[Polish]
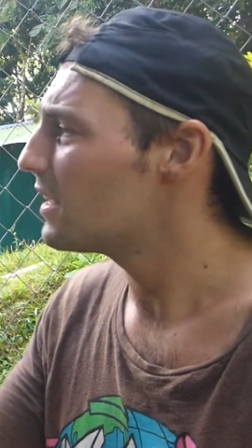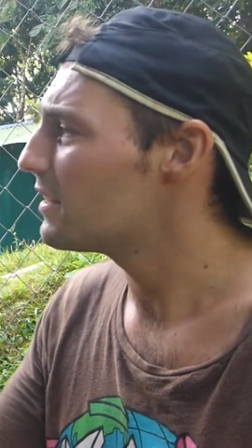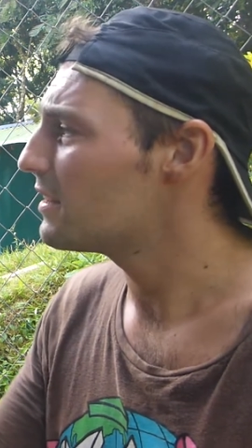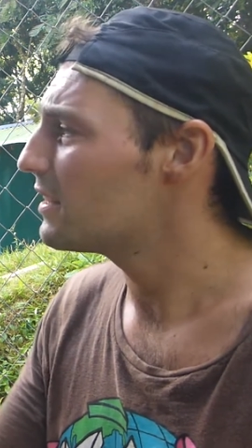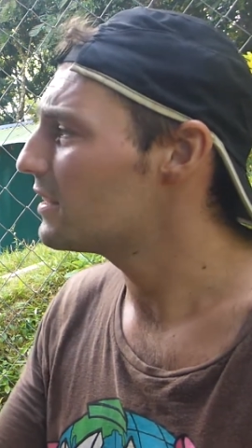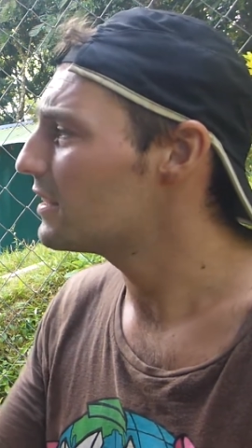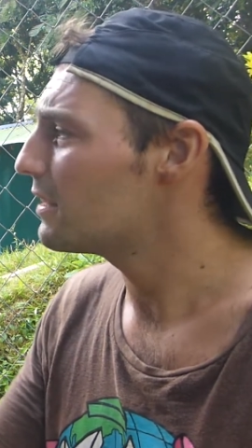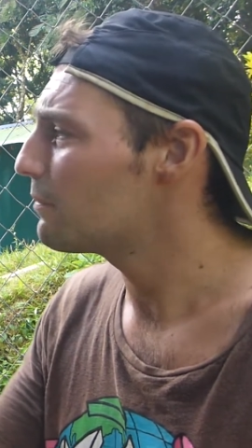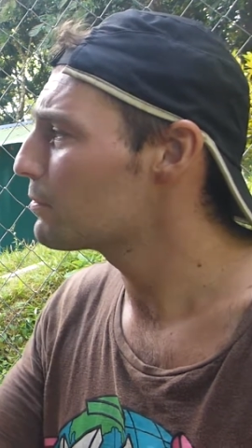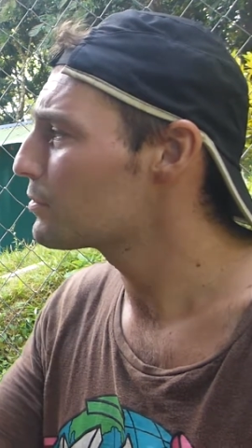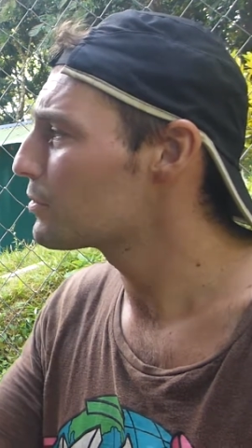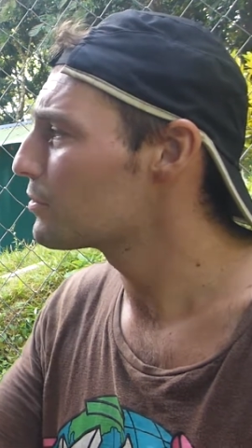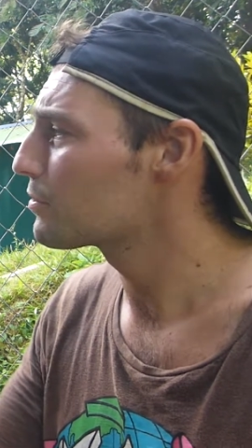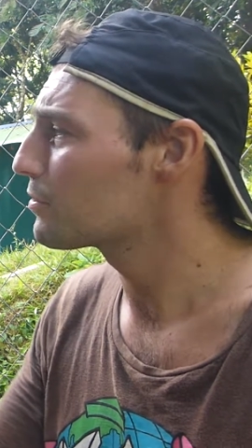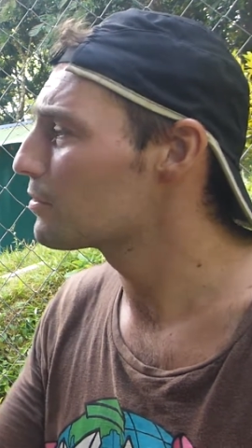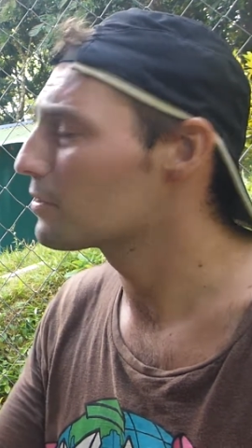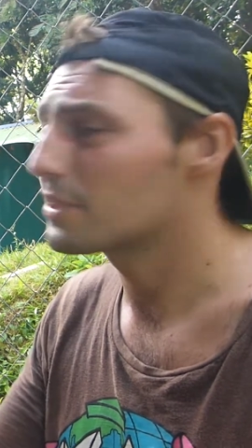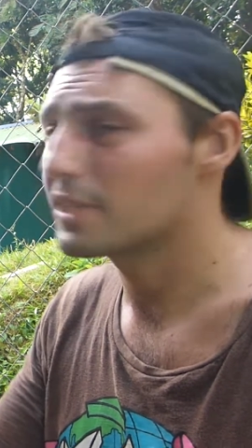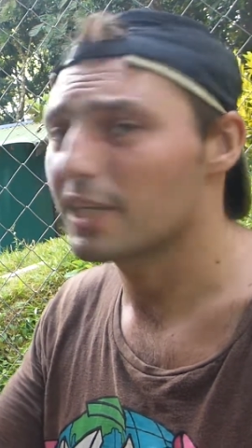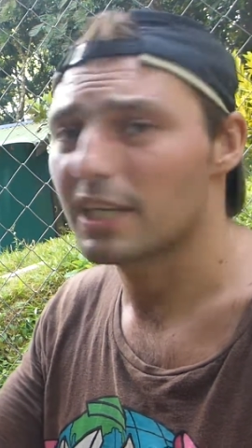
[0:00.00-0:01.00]
Na
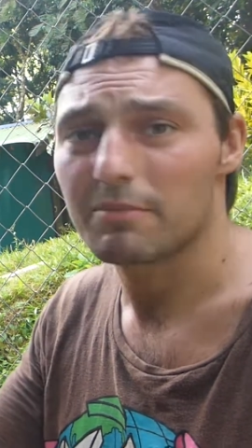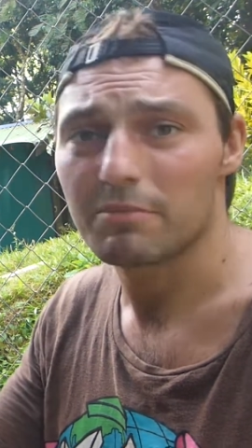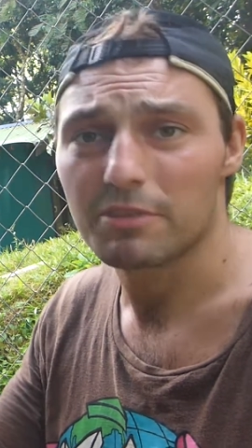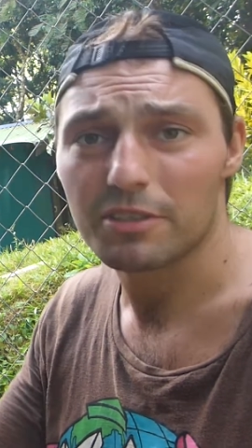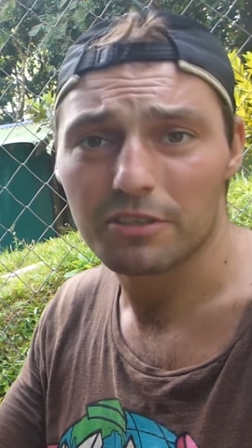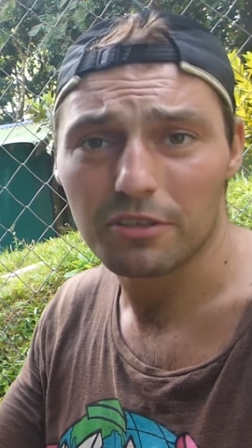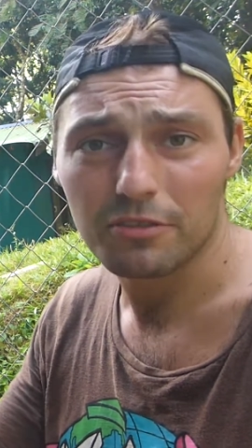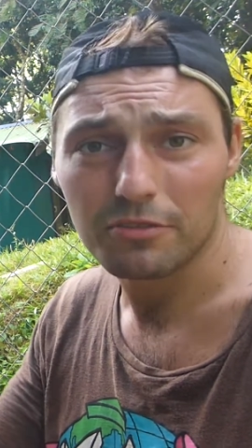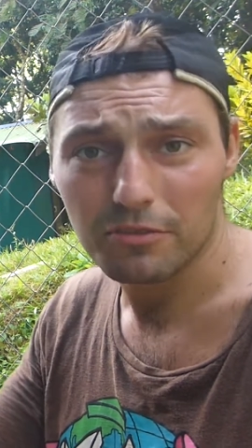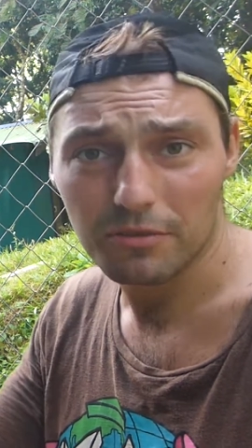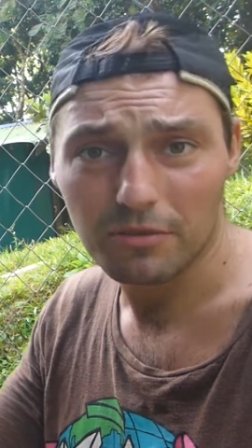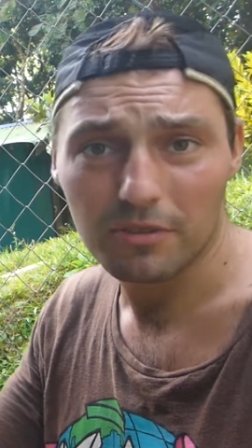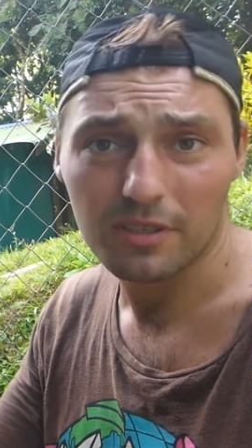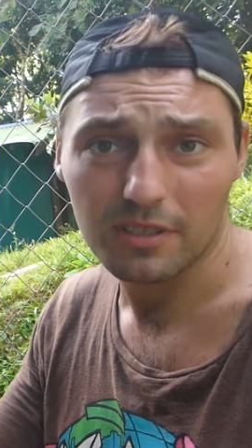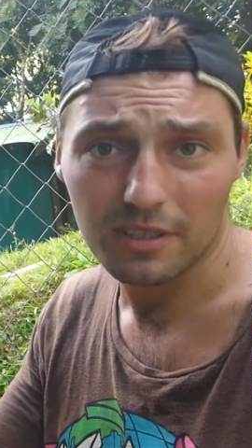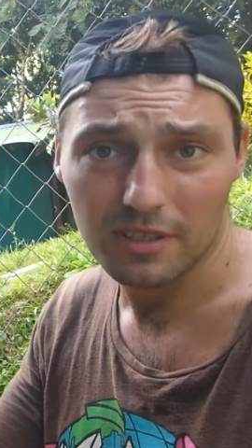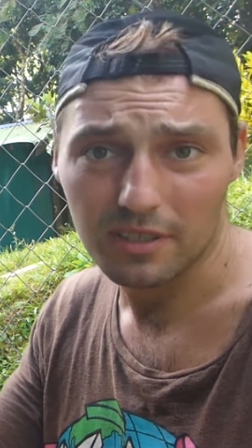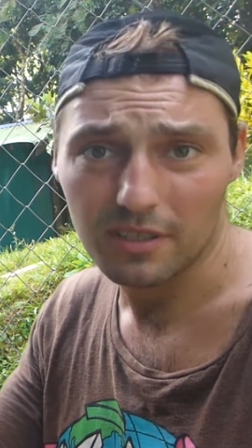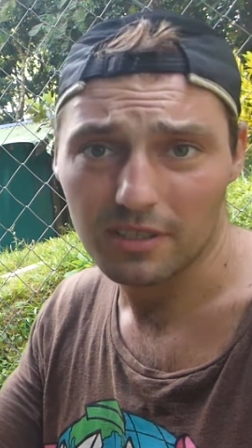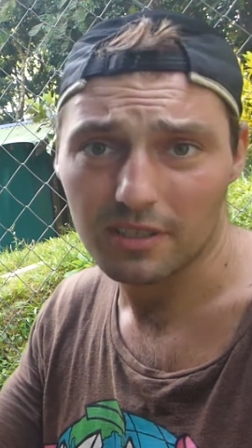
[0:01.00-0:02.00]
początku chciałem iść do
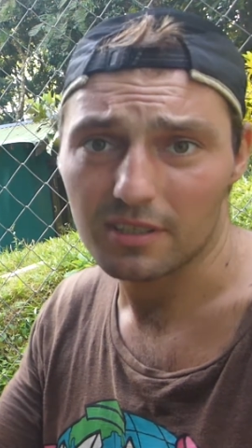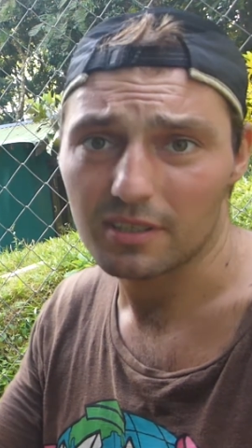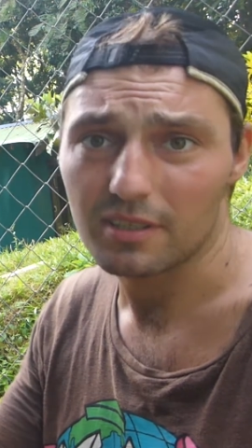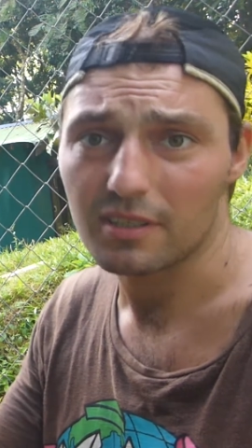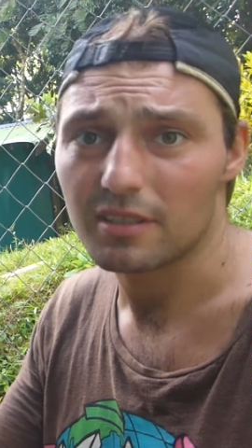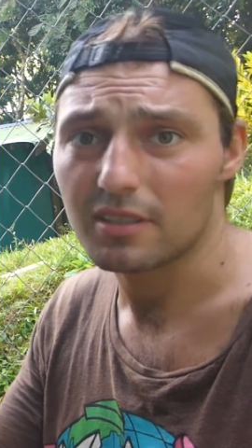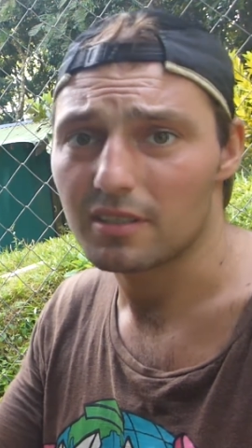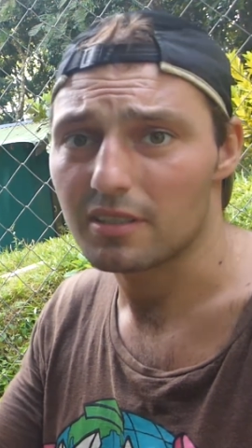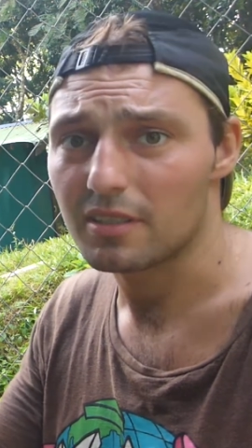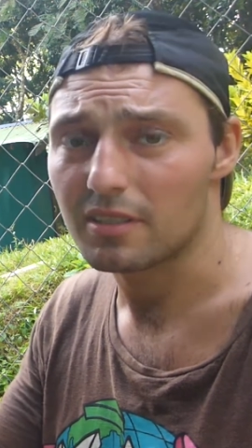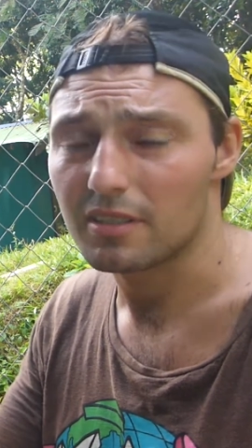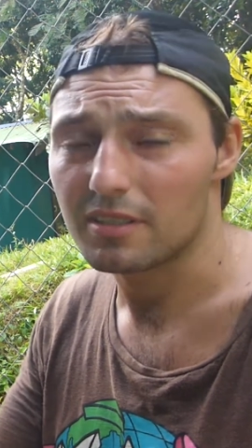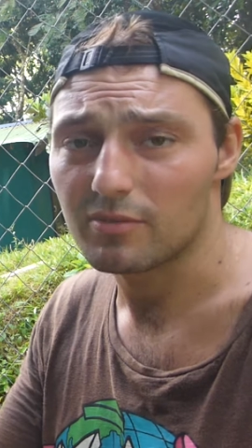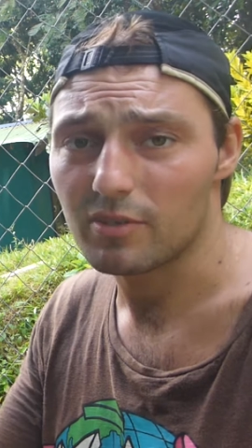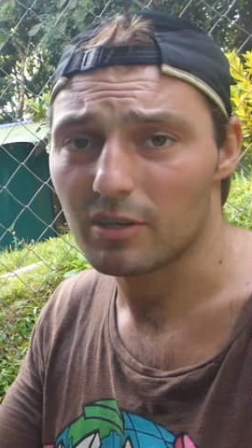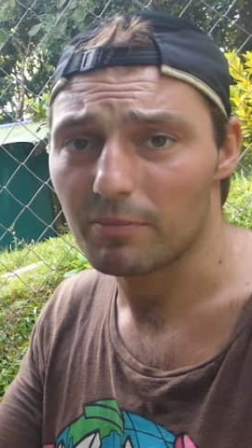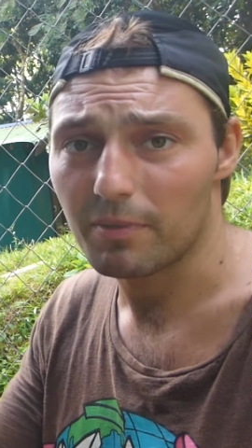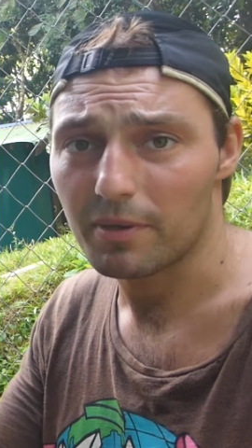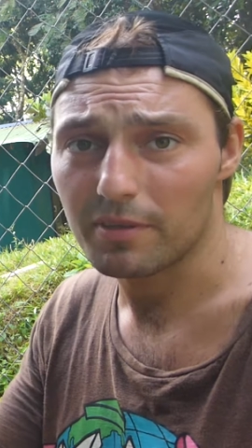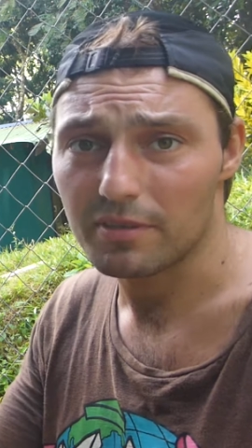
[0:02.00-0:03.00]
dżungli i
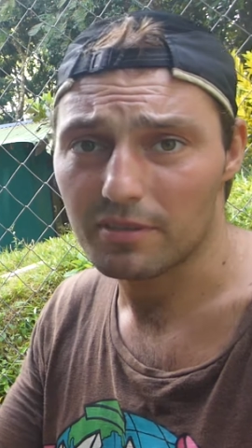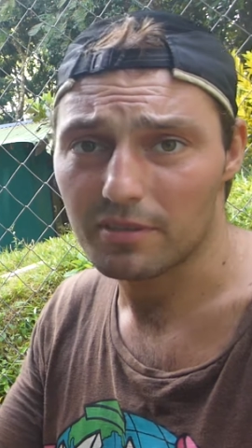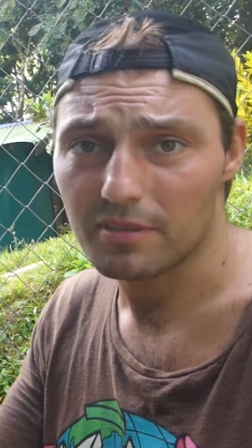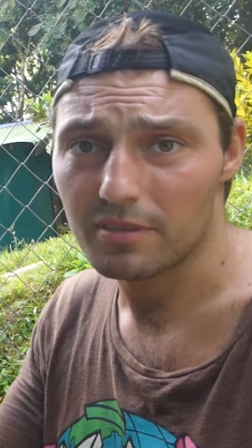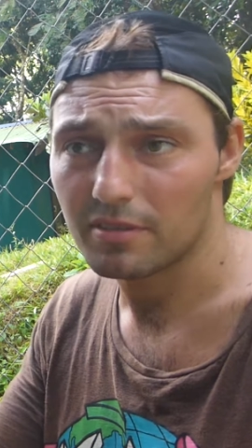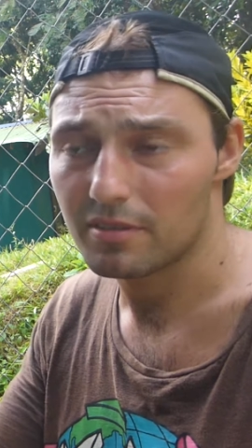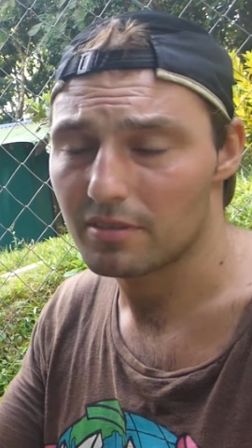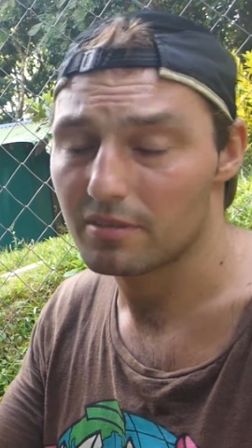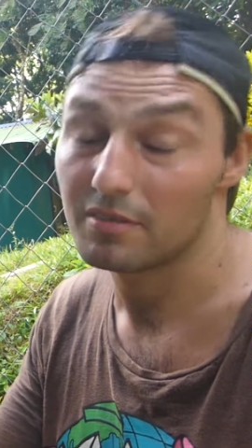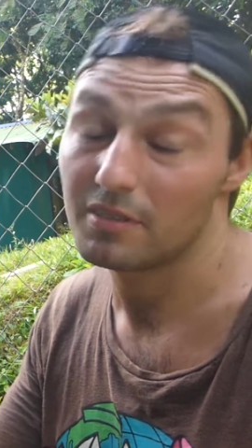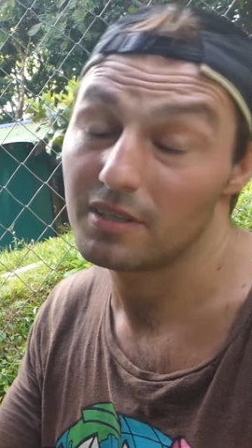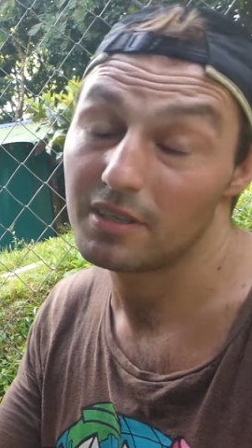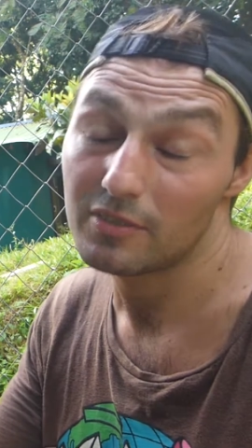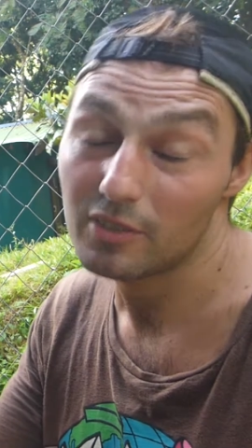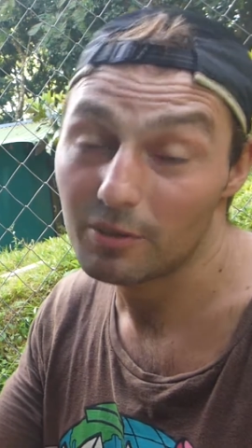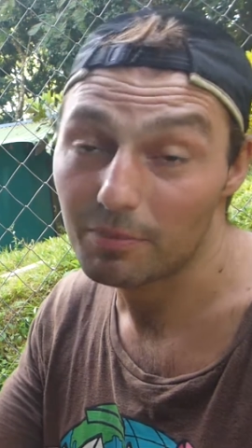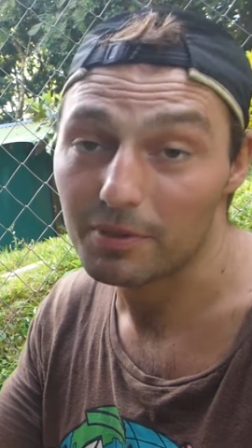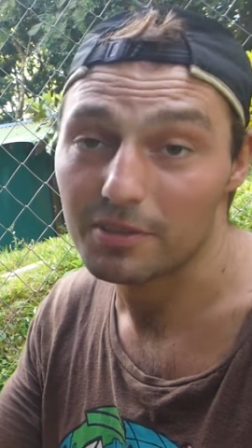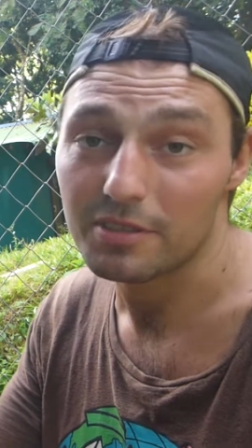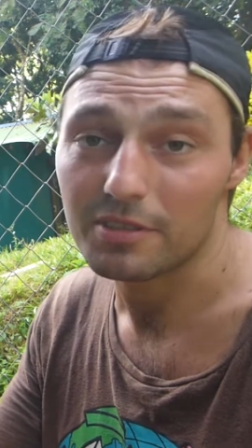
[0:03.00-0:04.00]
złapać, nie
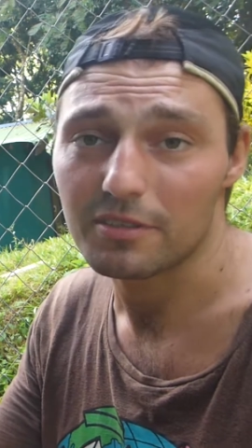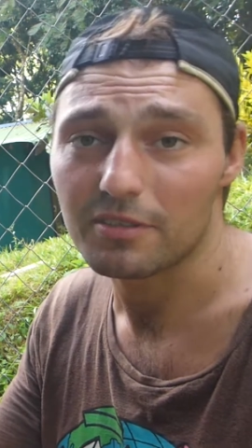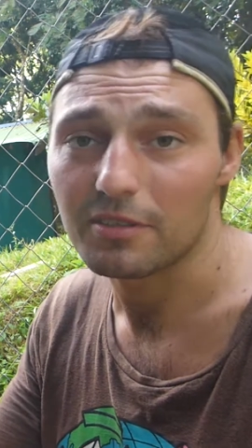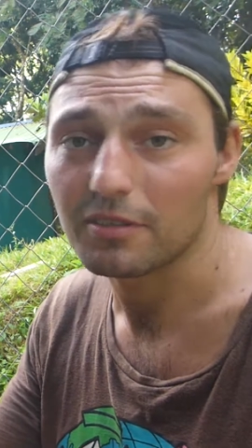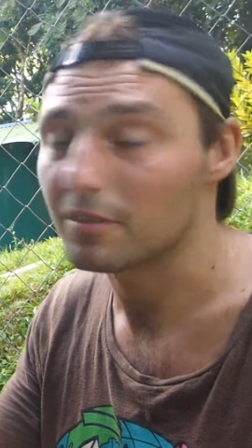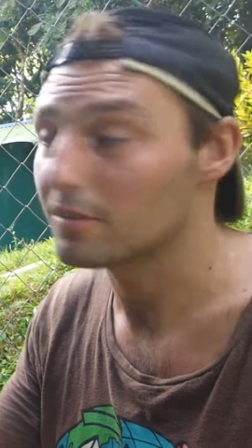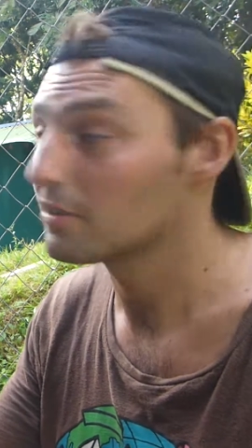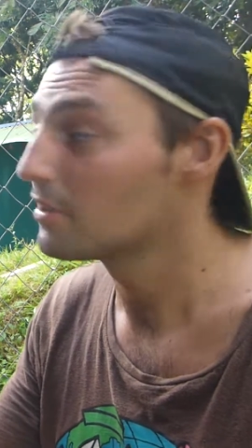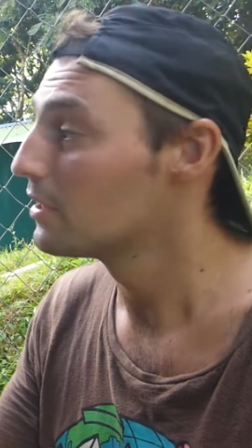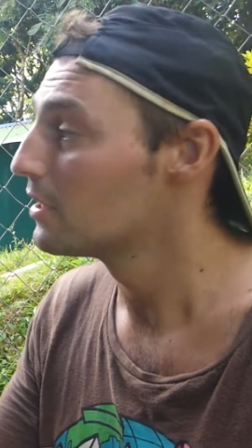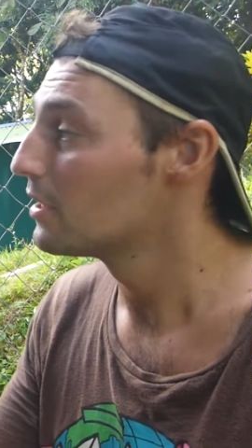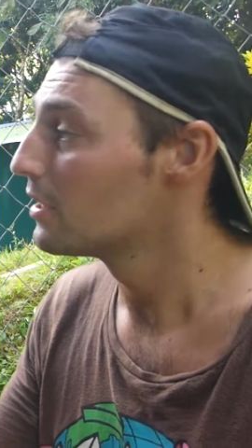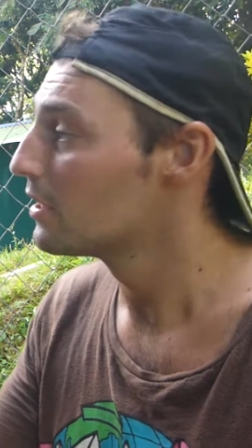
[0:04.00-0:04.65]
złapać, tylko e,